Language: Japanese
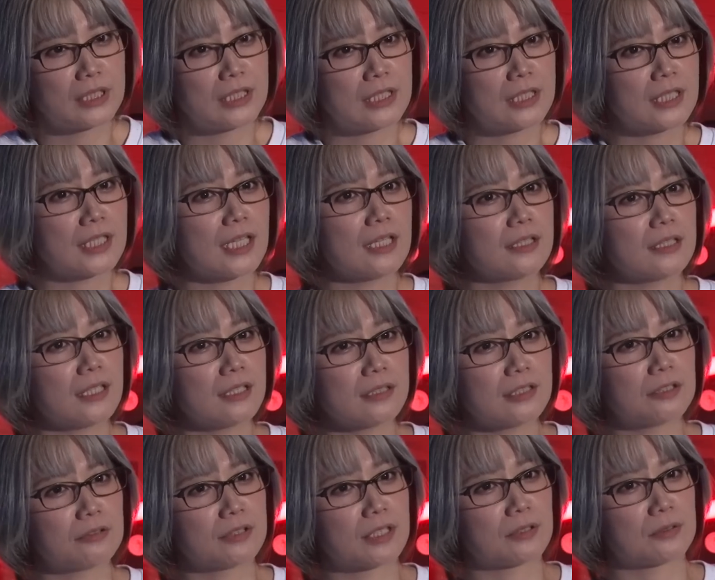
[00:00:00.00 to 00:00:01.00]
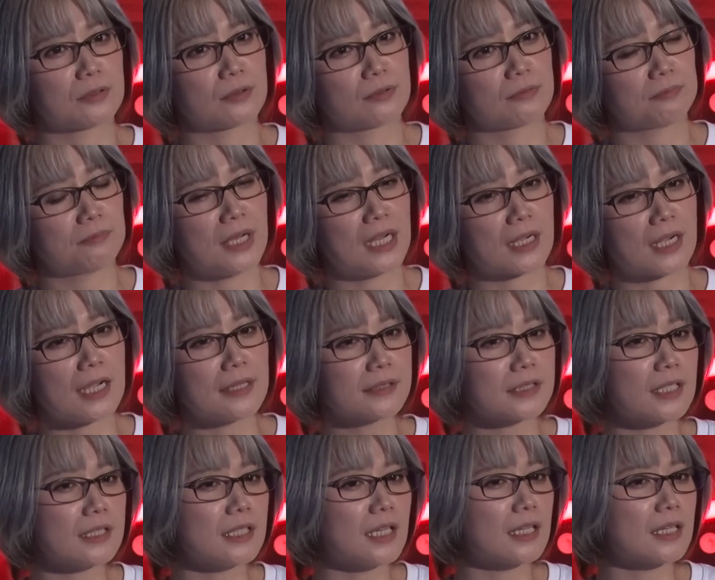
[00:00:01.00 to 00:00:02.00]
一見なんて言うんだろう、まあ簡
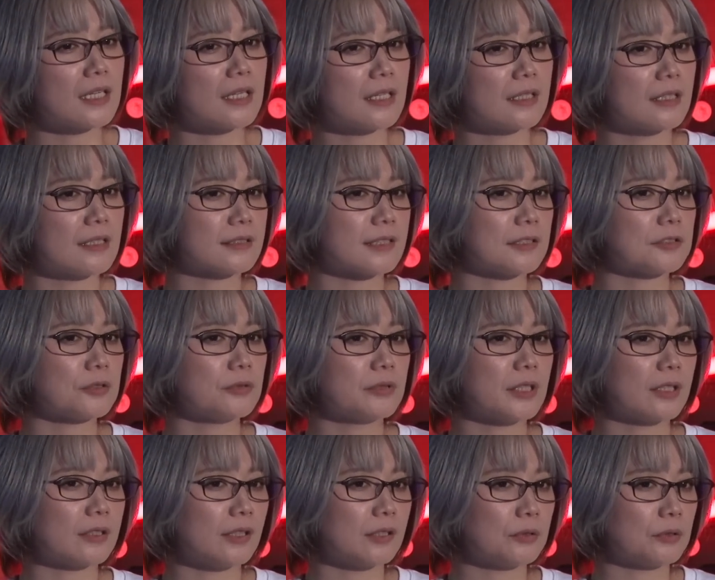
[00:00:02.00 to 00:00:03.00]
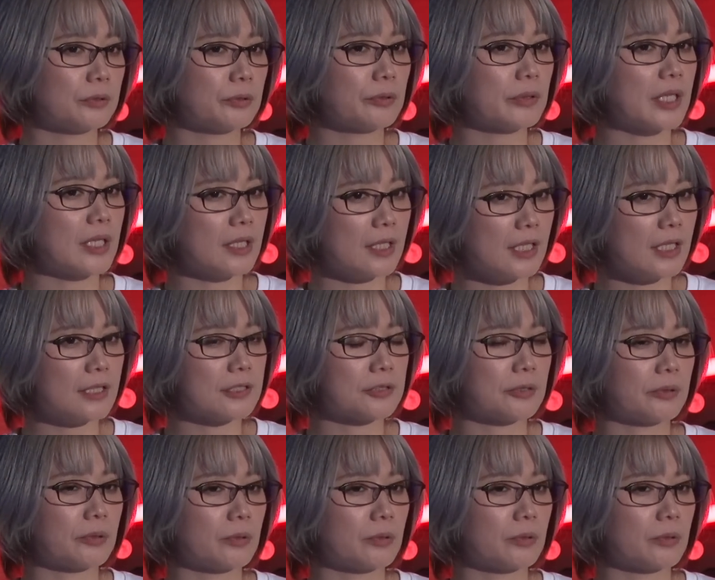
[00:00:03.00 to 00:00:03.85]
単に上がれなさそうな手の時にそ